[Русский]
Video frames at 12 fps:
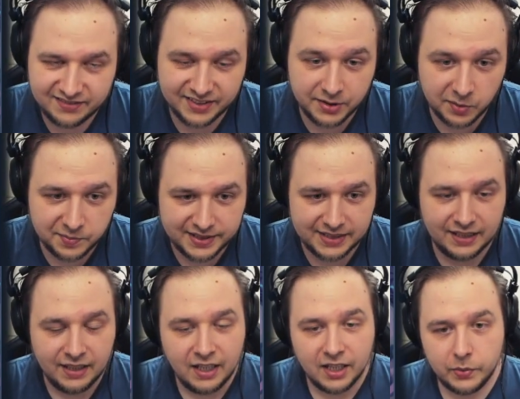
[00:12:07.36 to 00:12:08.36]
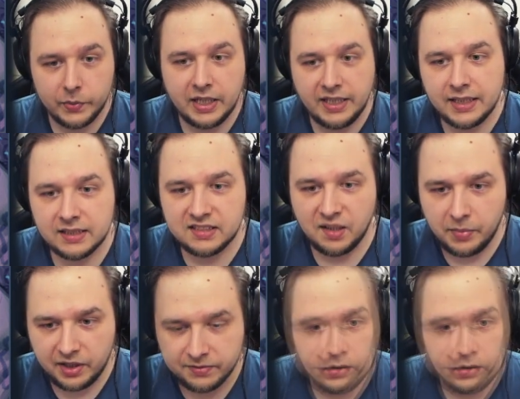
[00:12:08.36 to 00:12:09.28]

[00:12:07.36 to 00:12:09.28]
все твои опции ну и какие-то забавы.